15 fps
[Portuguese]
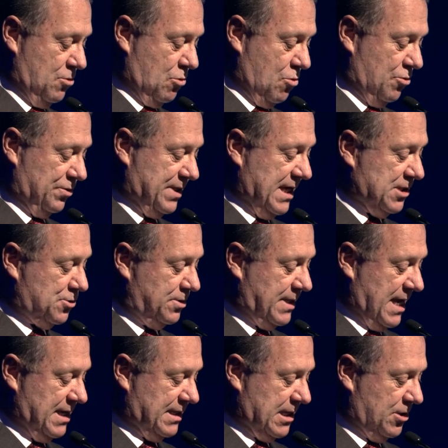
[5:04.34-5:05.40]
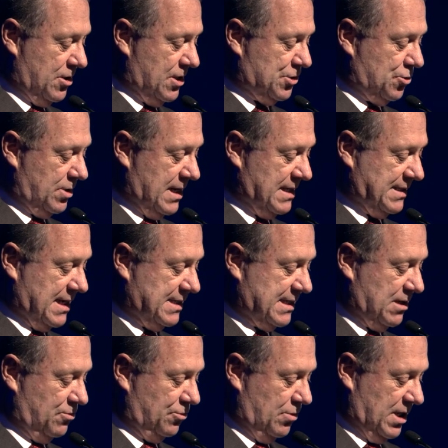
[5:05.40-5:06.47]
no contexto da
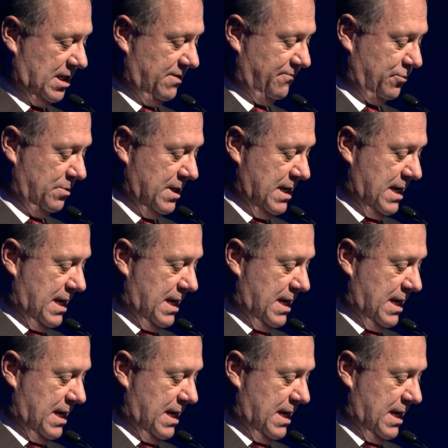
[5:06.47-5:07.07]
internacionalização do livro,